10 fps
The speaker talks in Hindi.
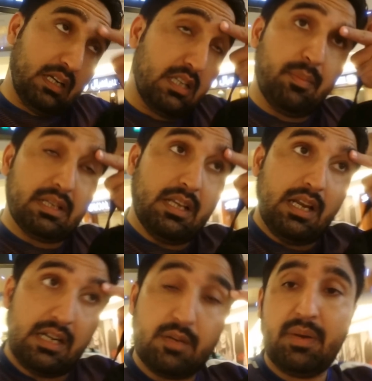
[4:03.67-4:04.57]
इतना अच्छा पैसा है
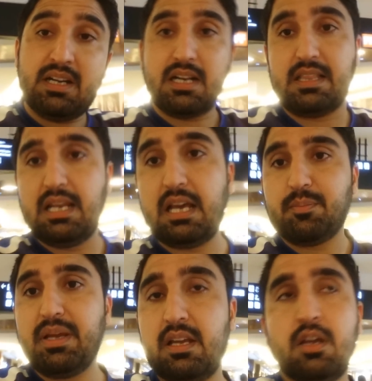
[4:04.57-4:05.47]
लेकिन डिपेंड करता है
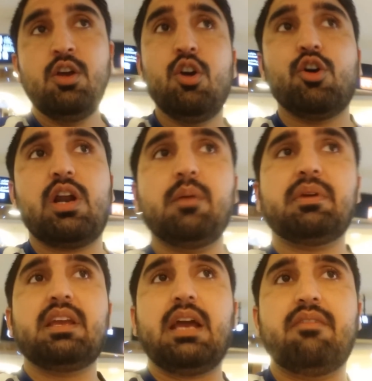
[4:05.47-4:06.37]
लक पे और
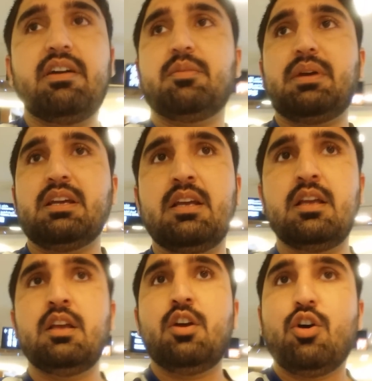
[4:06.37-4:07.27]
आपकी एफर्ट पे
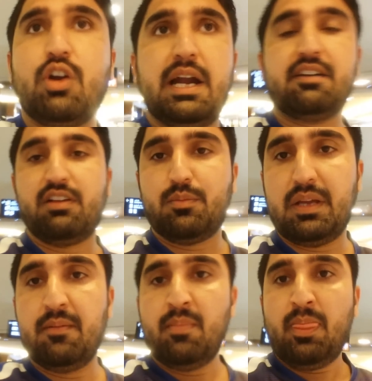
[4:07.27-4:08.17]
और हार्ड वर्क
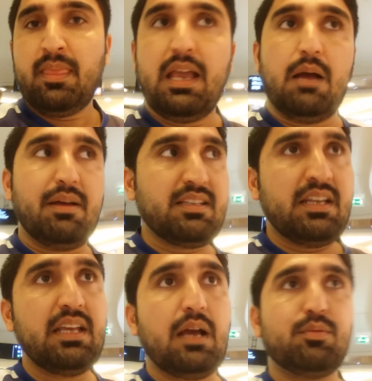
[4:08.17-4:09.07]
पर अब ऐसा
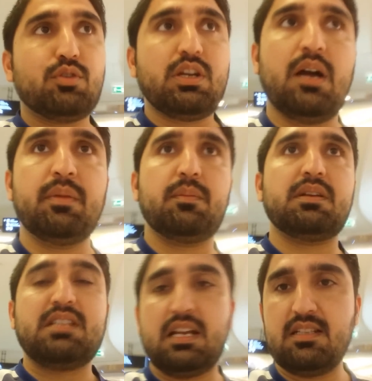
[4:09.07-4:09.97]
नहीं कि आप सोचे हाँ मेरे
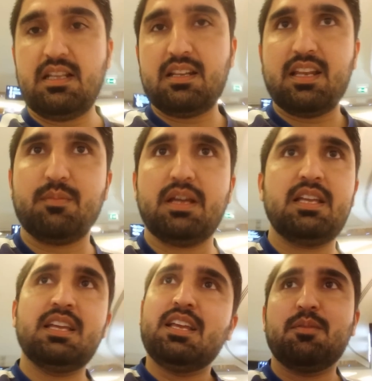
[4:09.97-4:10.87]
पास चालीस हज़ार दरम है
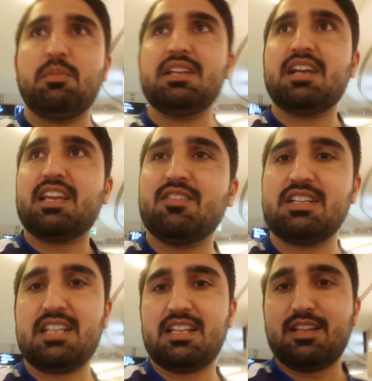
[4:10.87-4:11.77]
मैं जाके
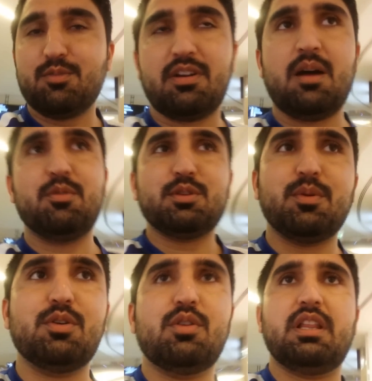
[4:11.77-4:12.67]
इन्वेस्ट कर देता हूँ काम खुद
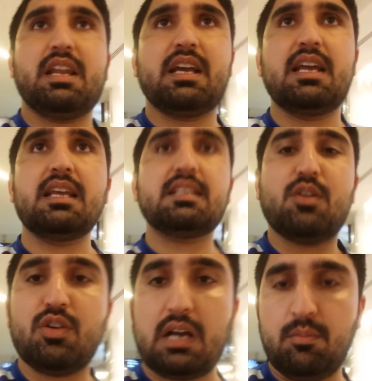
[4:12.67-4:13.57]
ब खुद होता रहेगा
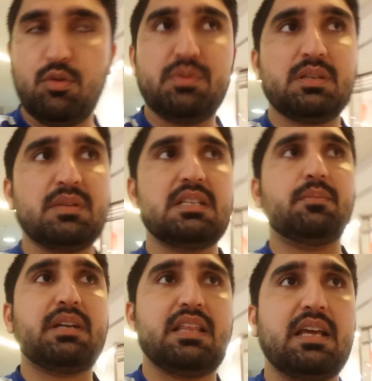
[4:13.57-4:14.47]
इसको काम को भी समझना
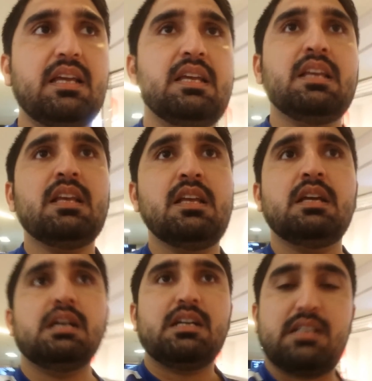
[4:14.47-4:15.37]
पड़ता
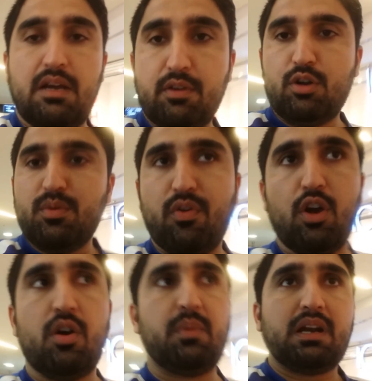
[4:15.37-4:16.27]
है ड्राइवर को भी
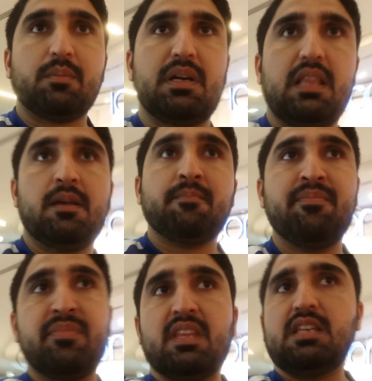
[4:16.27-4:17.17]
फॉलोअप करना पड़ता
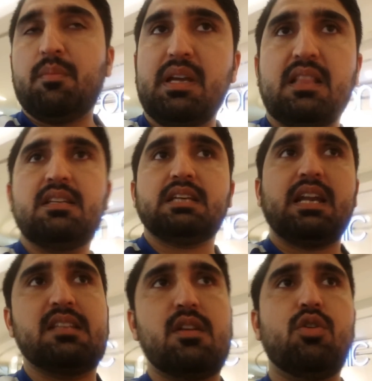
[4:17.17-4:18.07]
है यहाँ पे कितने
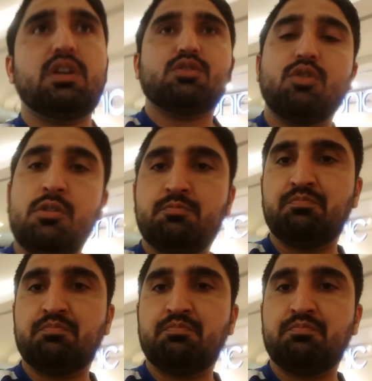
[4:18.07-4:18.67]
सारे ऐसे लोग हैं जो